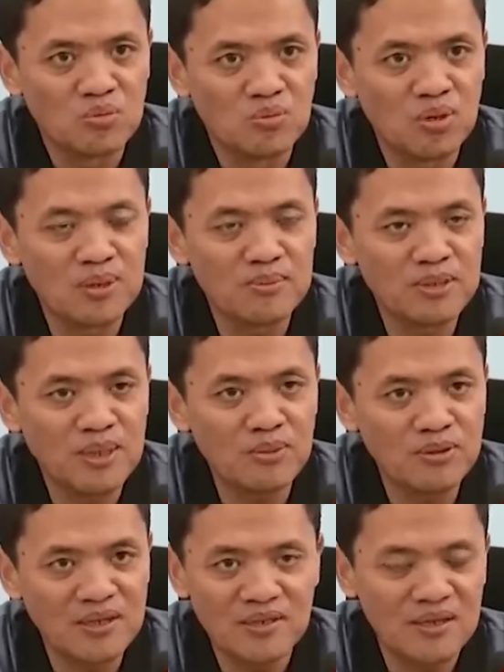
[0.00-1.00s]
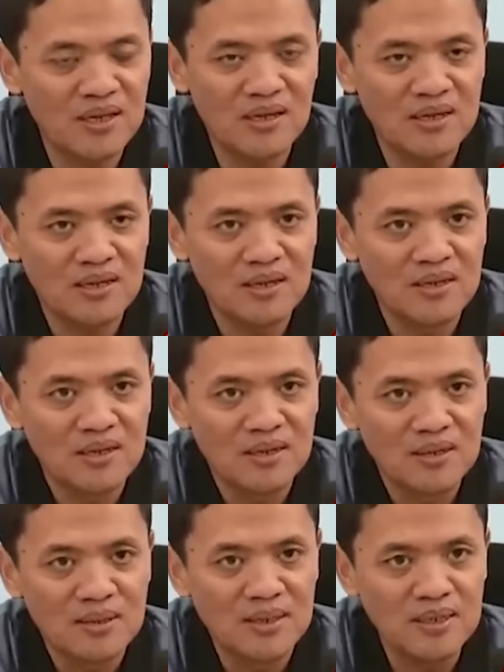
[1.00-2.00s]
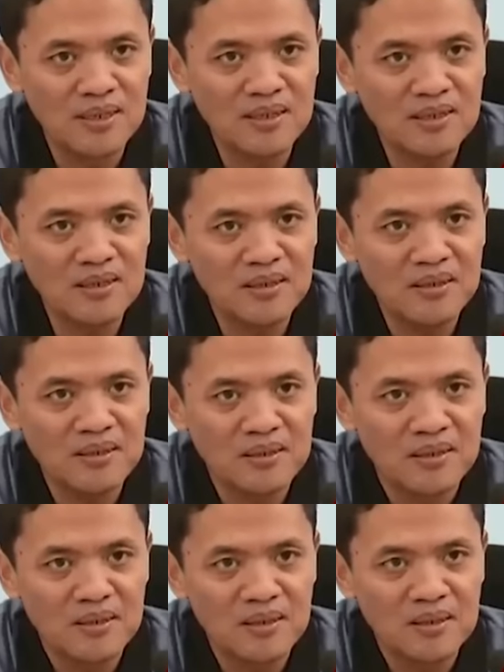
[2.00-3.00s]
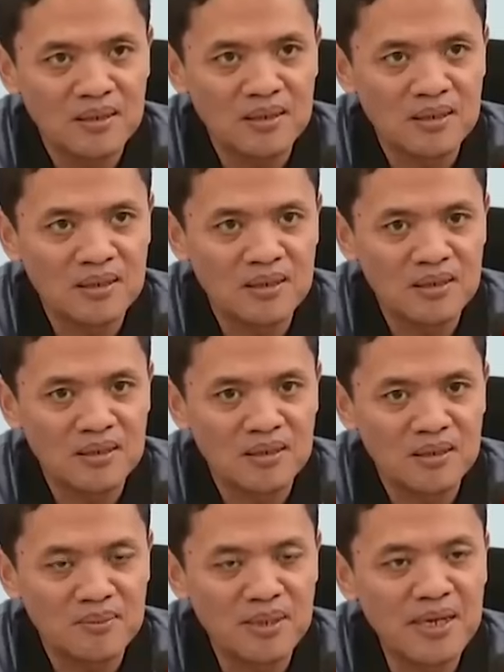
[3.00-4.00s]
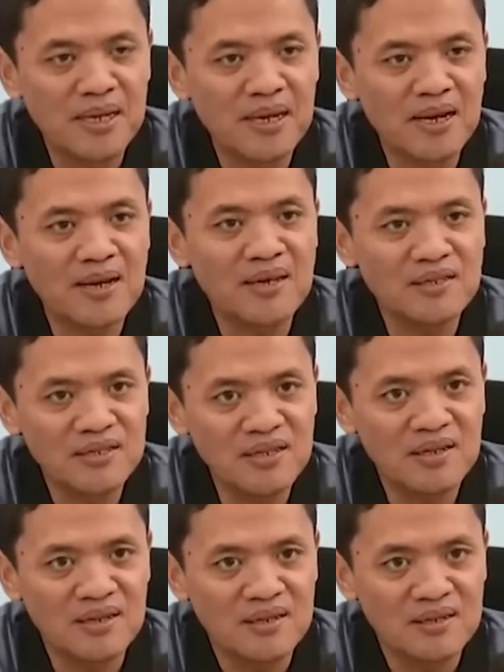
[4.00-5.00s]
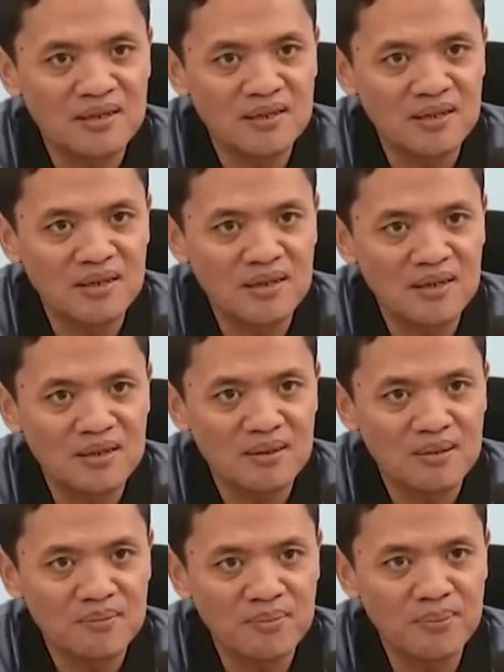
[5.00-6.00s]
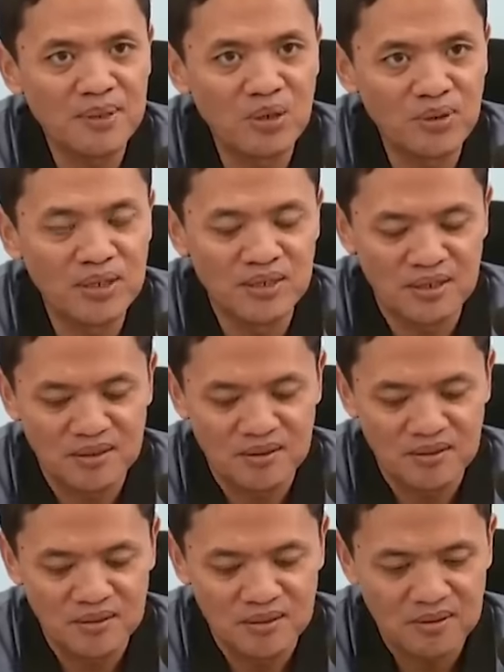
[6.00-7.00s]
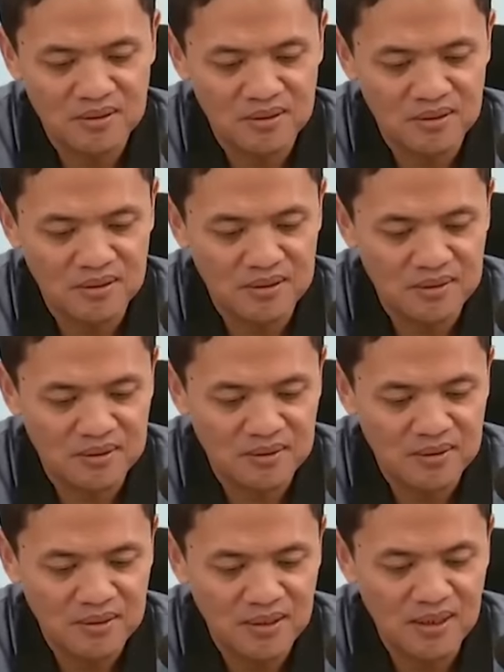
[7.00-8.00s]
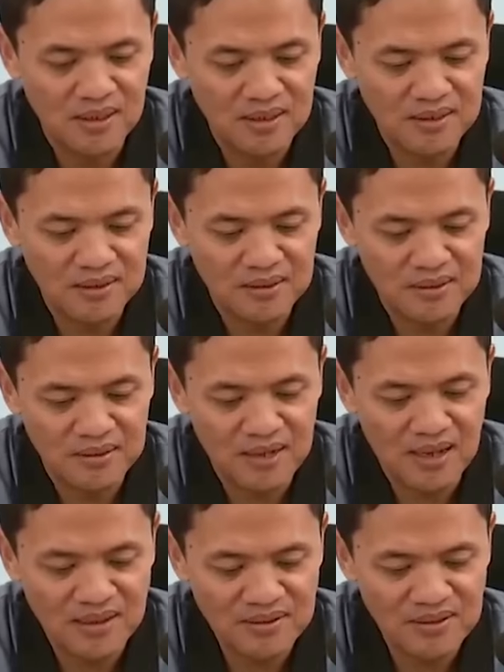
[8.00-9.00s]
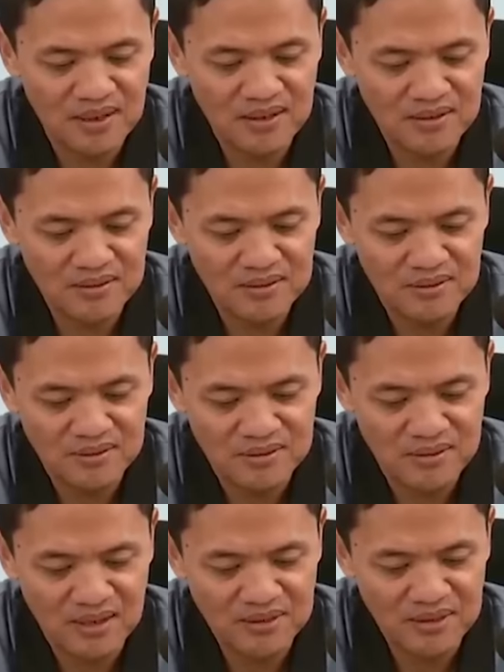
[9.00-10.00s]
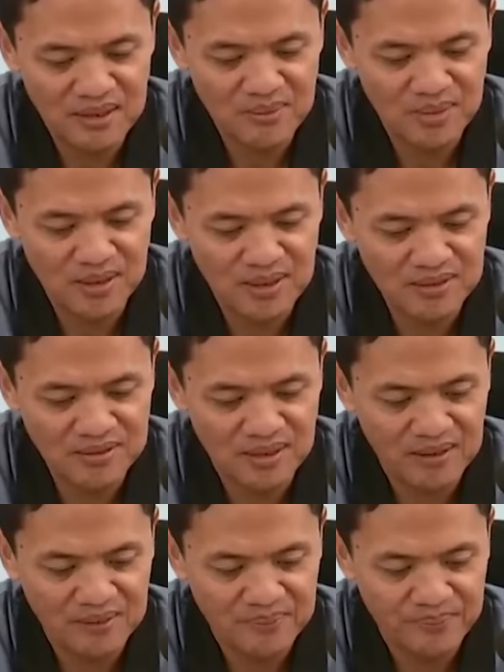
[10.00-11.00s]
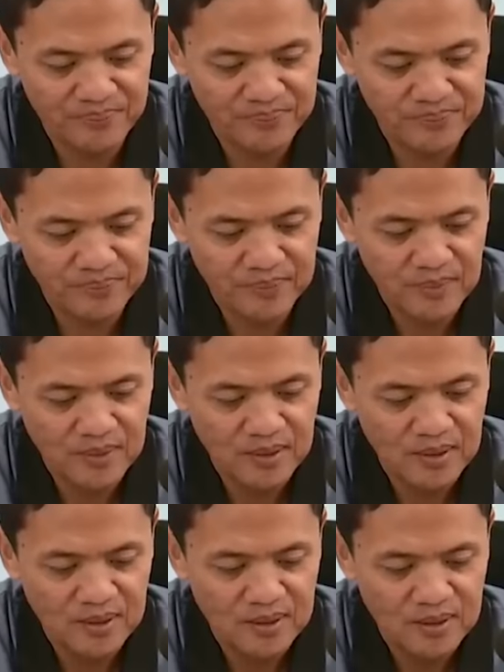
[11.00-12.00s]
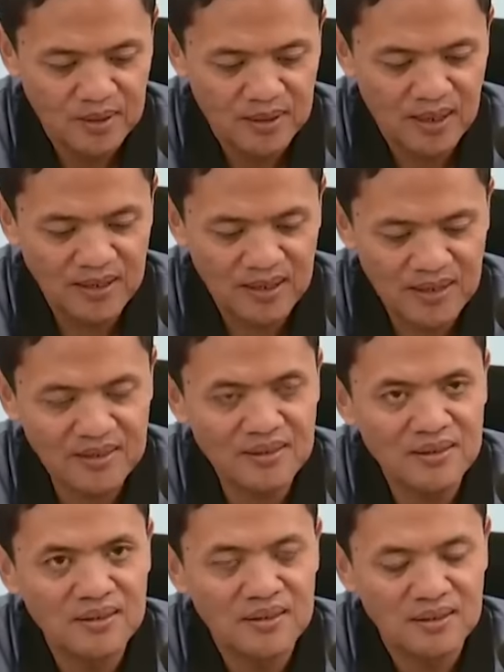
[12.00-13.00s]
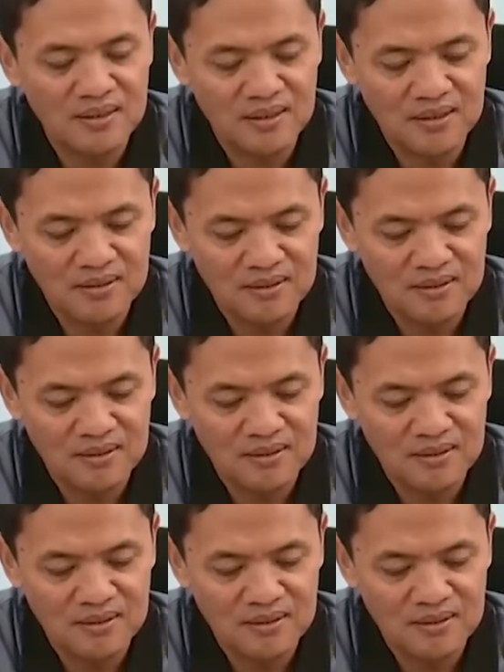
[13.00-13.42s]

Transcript: bukan mensabotase lah ingin eh, mendegradasi lah ya, pemilu ini ya dengan narasi yang sangat tidak berdasar. Rakyat ya